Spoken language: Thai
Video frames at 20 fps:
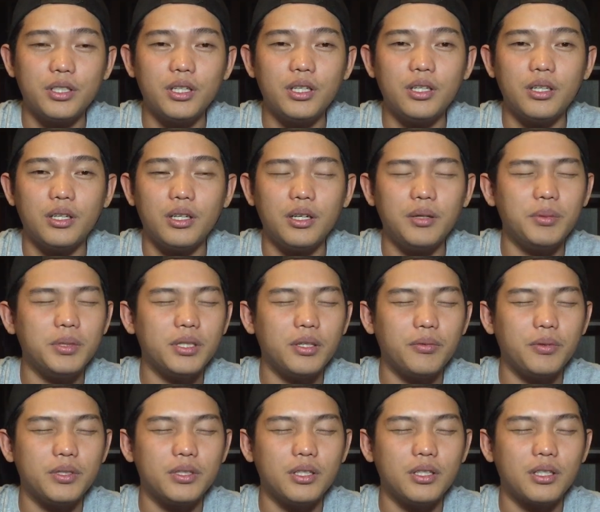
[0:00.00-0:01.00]
a v e n g e r
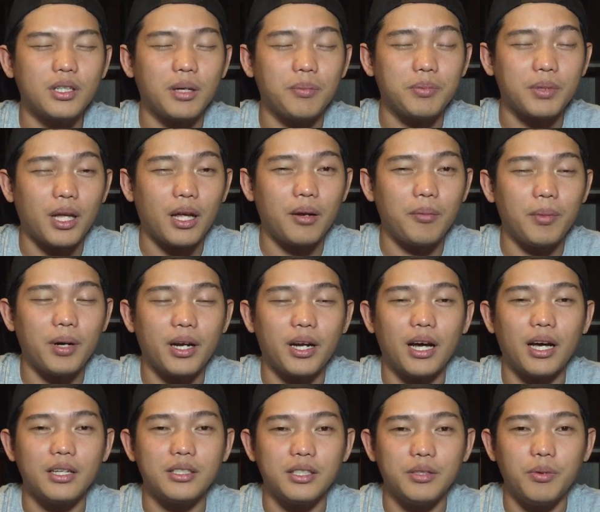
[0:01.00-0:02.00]
เอ้ยไม่ใช่ a v e n g e r กัปตั
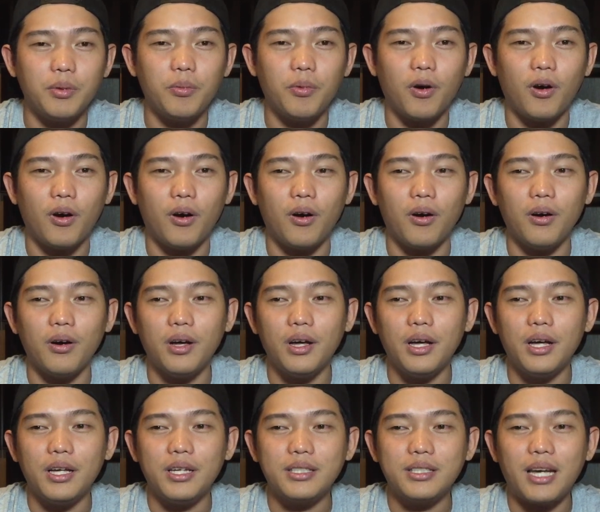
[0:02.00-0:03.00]
นอเมริกาซีวิววอล
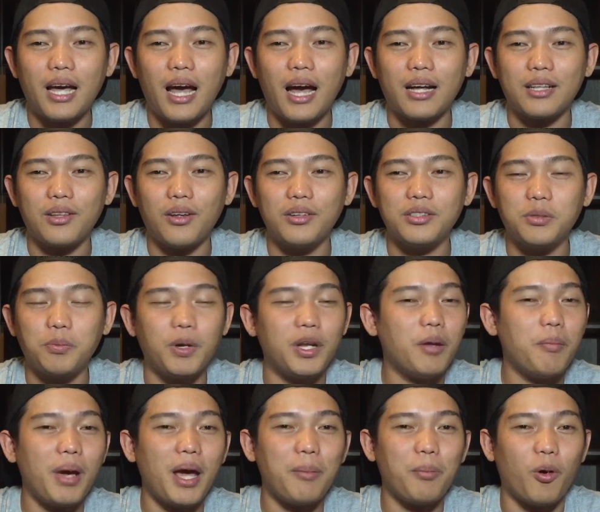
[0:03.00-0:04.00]
ฉากตอ
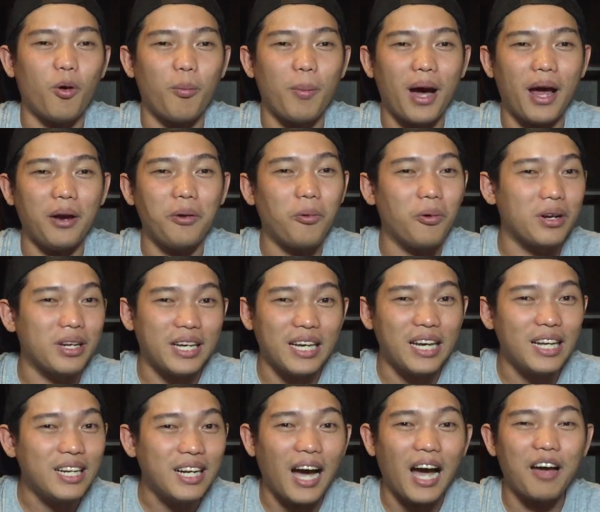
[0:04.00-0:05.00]
นสไปเดอร์แมนผมมาทุ
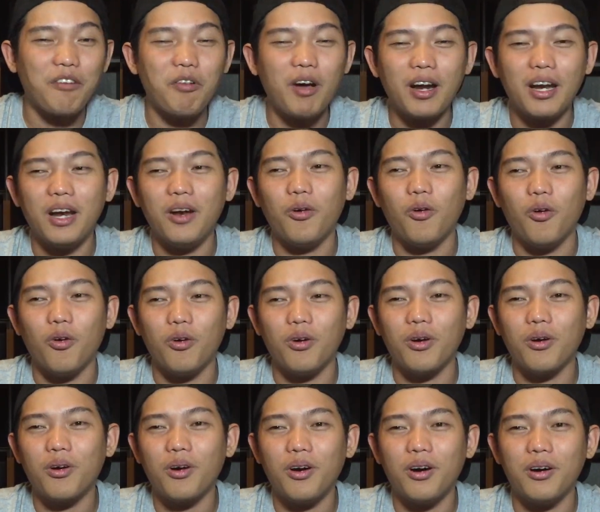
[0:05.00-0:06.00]
กคนกรี๊ดการ์ดมากใน
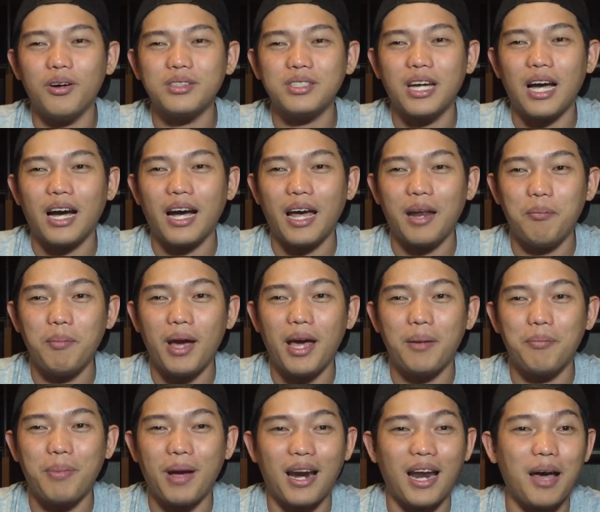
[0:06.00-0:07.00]
โรงแล้วก็ฉาก
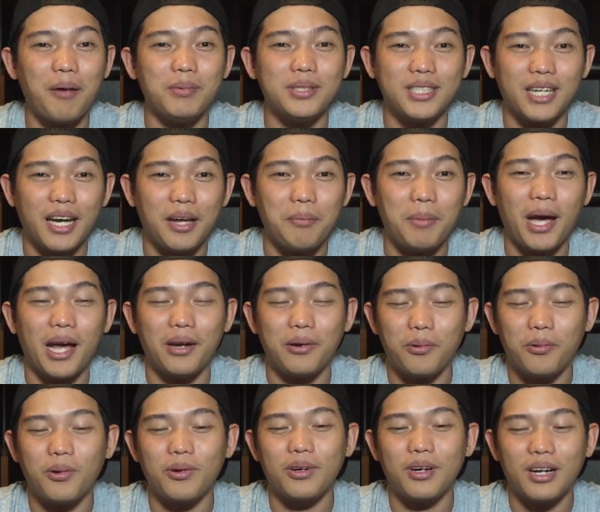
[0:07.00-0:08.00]
แอนด์แมนแปลงร่างเป็นใจแอ
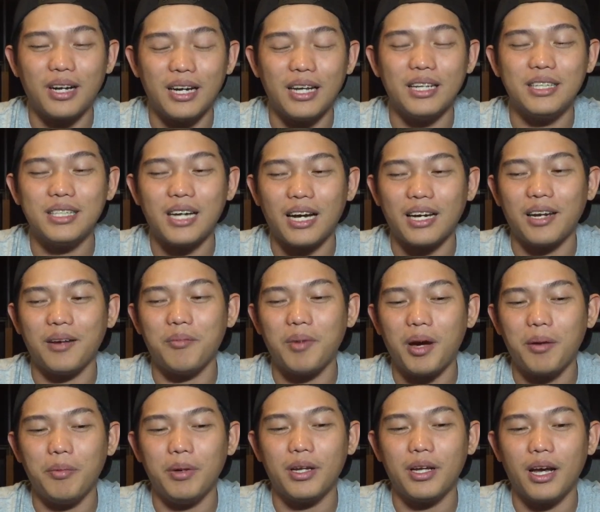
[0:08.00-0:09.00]
นด์แมนทุกคนก็กรี๊ด
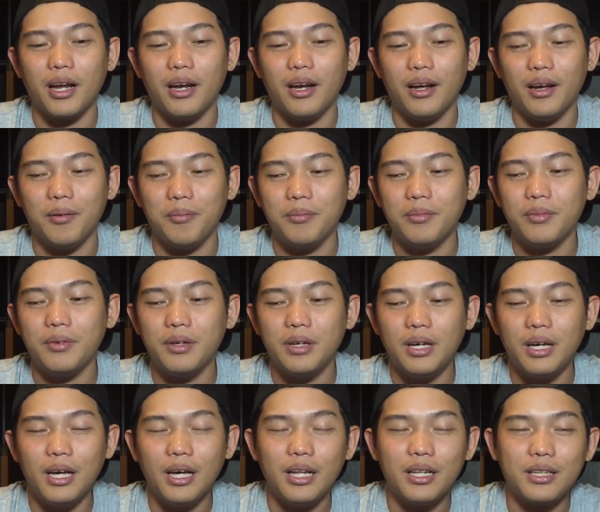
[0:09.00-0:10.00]
ฉากนั้นมากเหมือนกันนะครับ